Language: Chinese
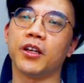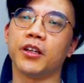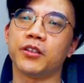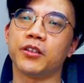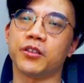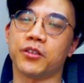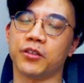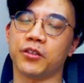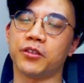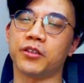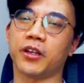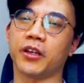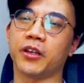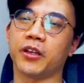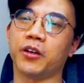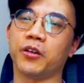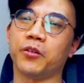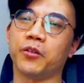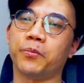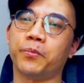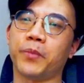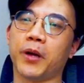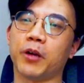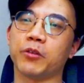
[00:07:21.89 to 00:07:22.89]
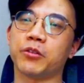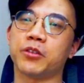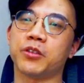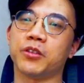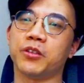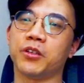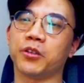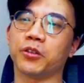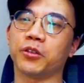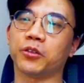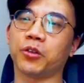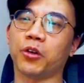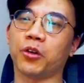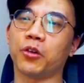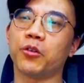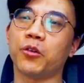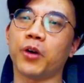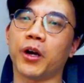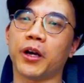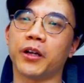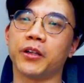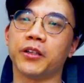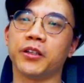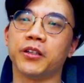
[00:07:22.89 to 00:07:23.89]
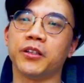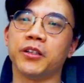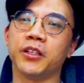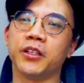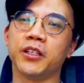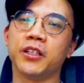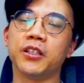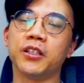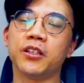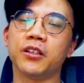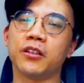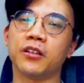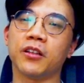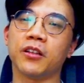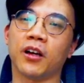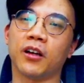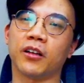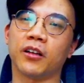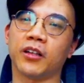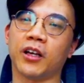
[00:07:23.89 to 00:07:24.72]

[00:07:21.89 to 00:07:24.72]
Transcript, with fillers: 只想要保持能够通话能力啊。